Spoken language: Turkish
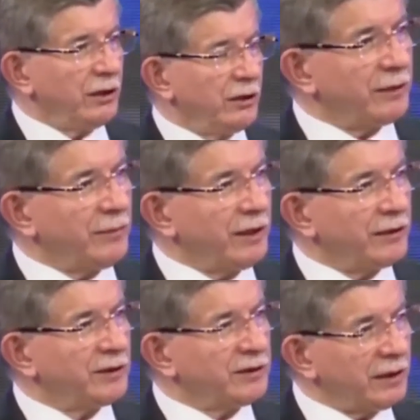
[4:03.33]

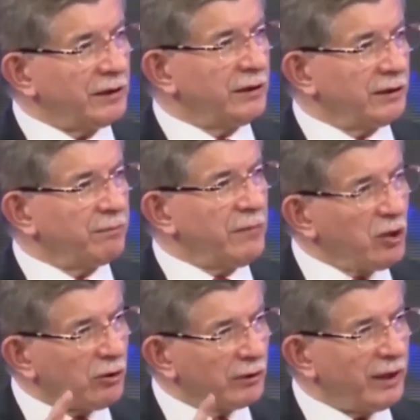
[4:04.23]
sermayedarı zengin edip
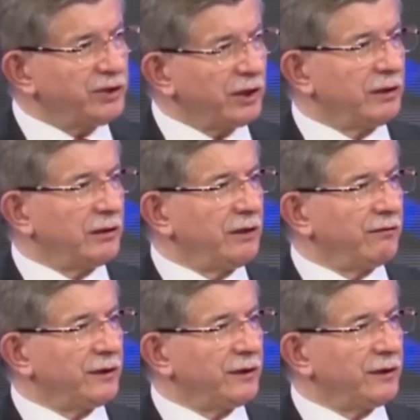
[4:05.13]
milyonlarca kitleyi